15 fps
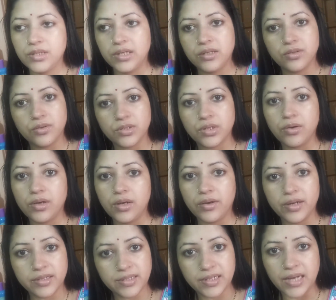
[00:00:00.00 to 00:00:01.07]
এডিট করতে হলে
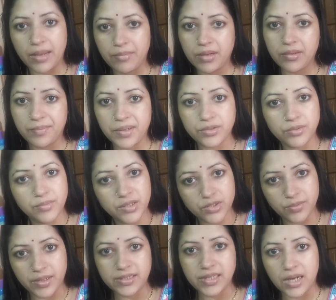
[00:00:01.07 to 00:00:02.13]
অনেকটা টাইমের ব্যাপার তোমরা
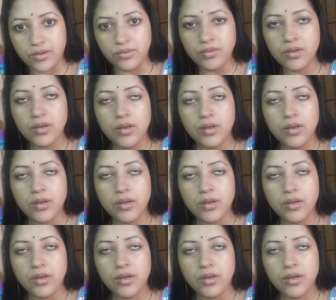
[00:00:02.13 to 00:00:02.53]
সবাই জানো